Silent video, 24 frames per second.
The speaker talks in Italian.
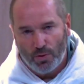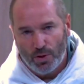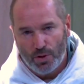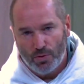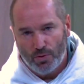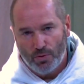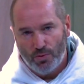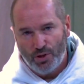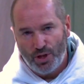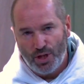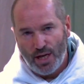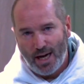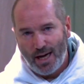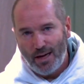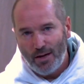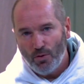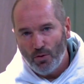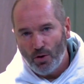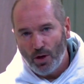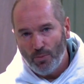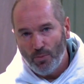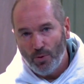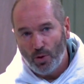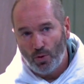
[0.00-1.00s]
questo
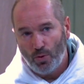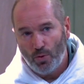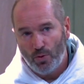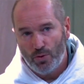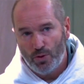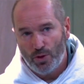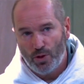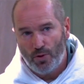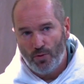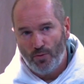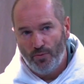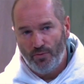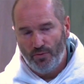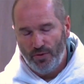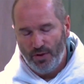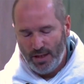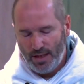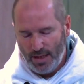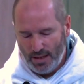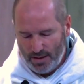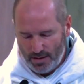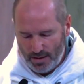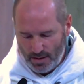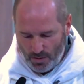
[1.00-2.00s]
dialogo amoroso e
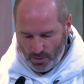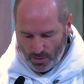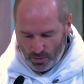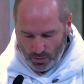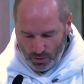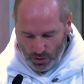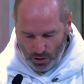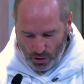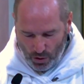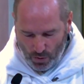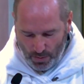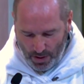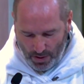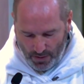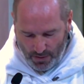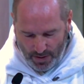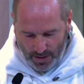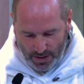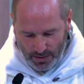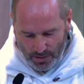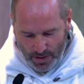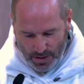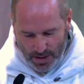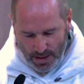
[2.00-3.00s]
confidente con Dio come hanno
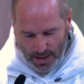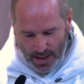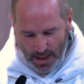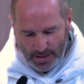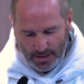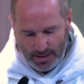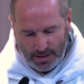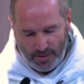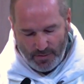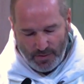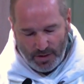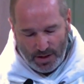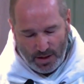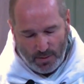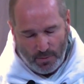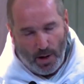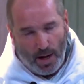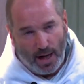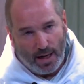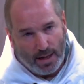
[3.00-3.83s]
fatto i santi, vedremo